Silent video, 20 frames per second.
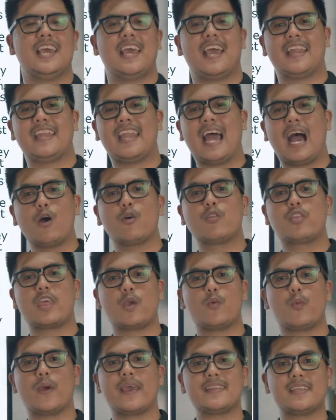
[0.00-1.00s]
and now
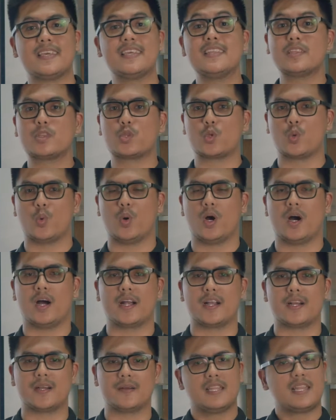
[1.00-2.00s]
they went into
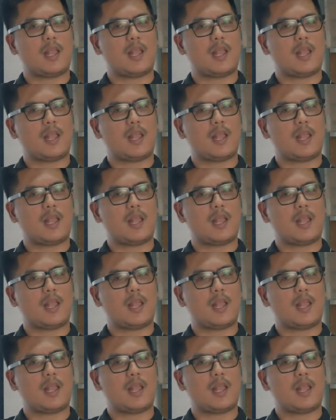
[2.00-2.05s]
war